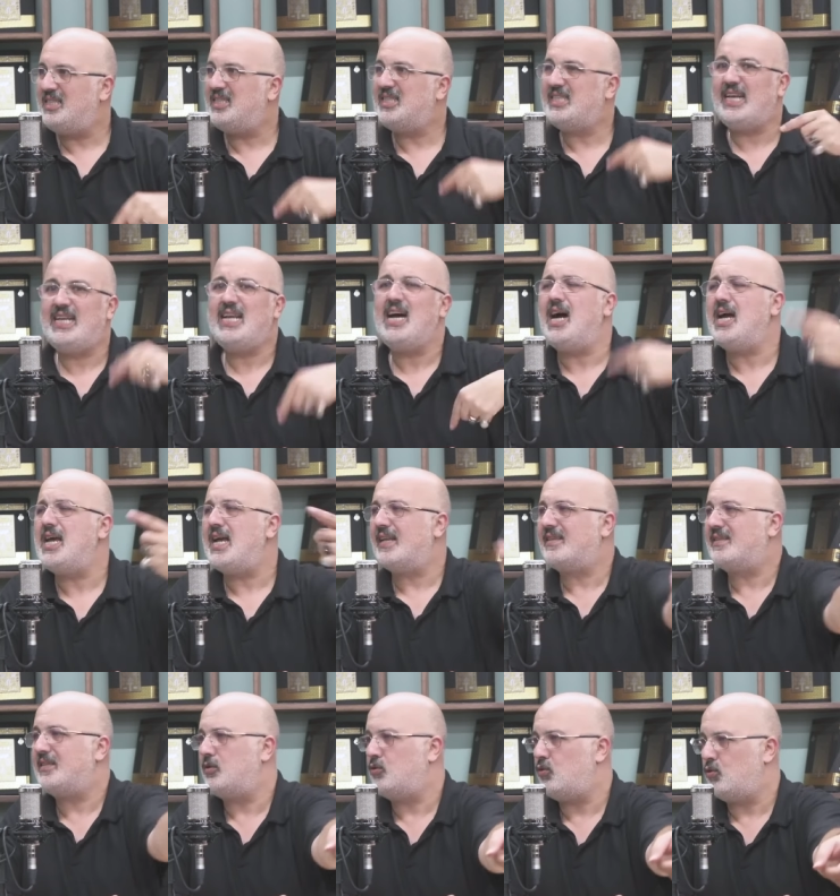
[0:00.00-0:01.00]
seni
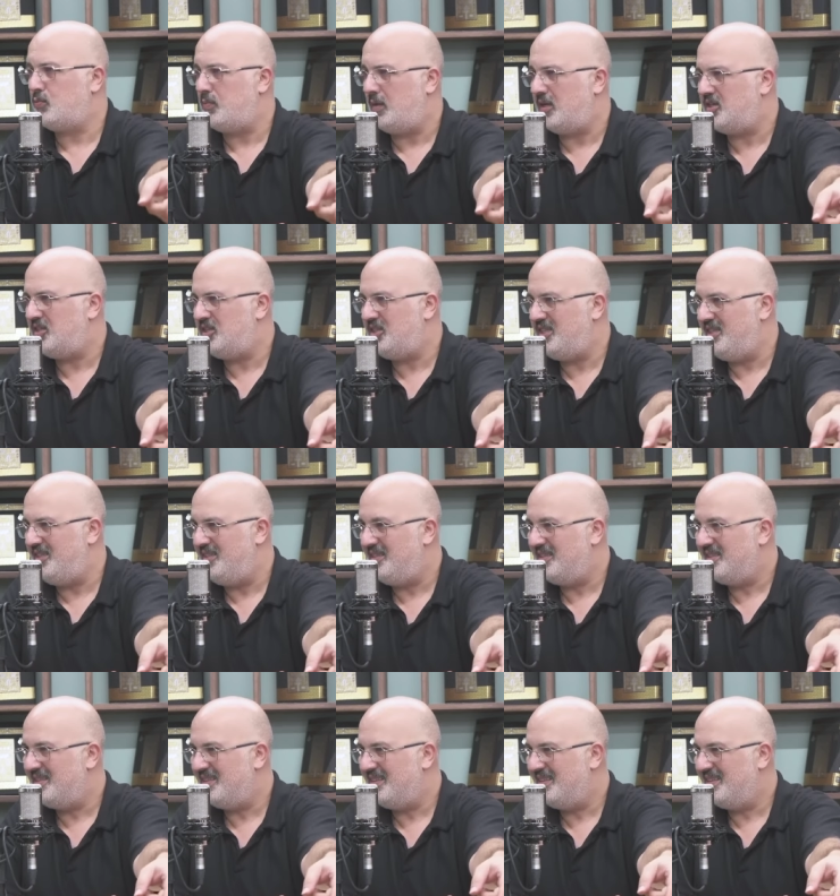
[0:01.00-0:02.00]
hayatta tutmak için.
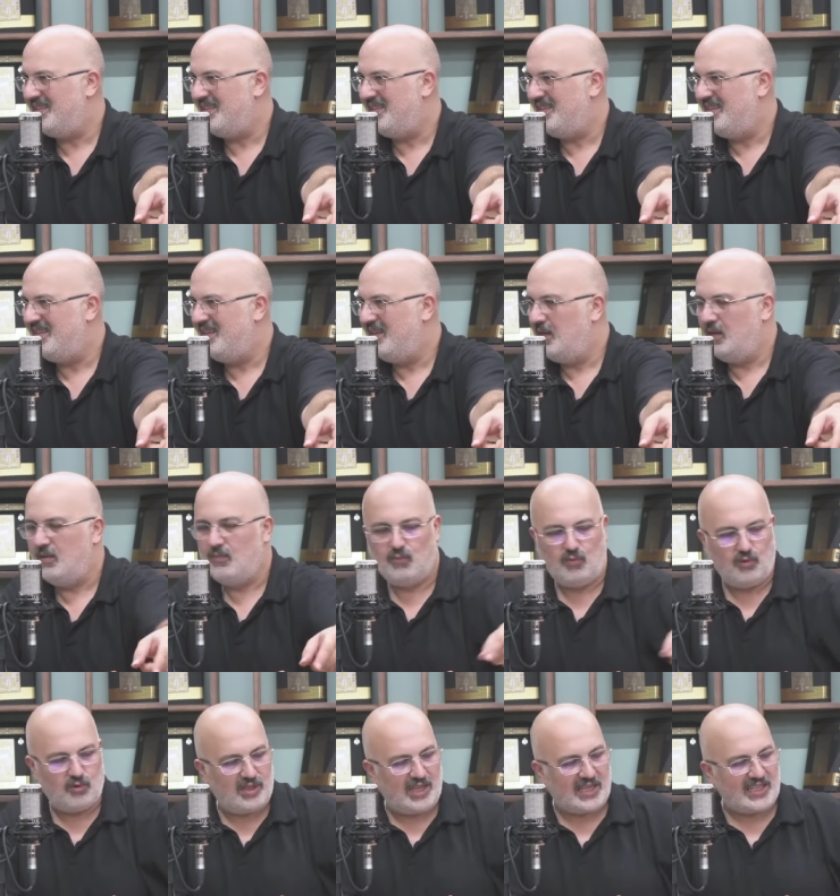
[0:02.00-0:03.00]

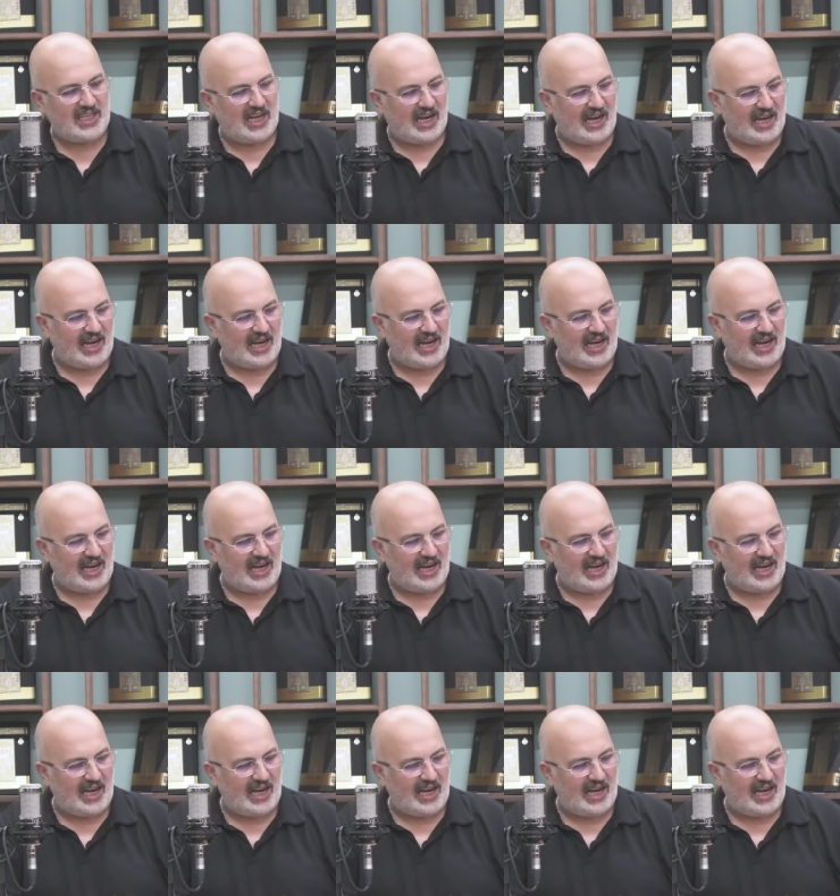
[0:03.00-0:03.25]
Buradaki